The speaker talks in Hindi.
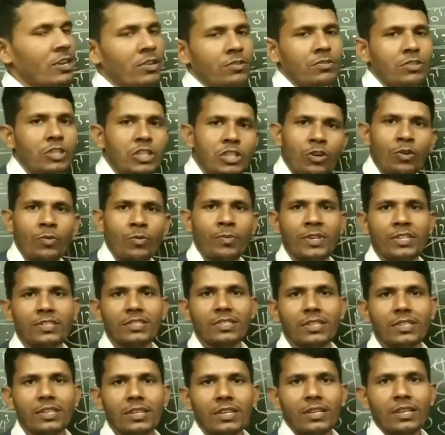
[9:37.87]
सौ
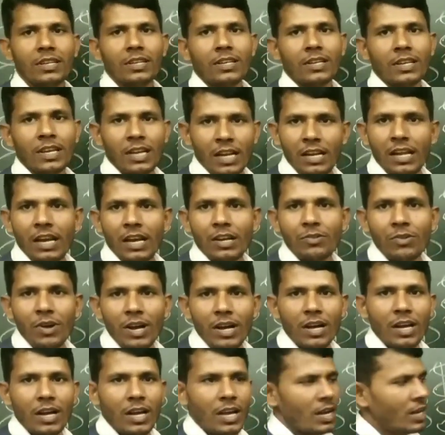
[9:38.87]
चौबीस क्लियर हुआ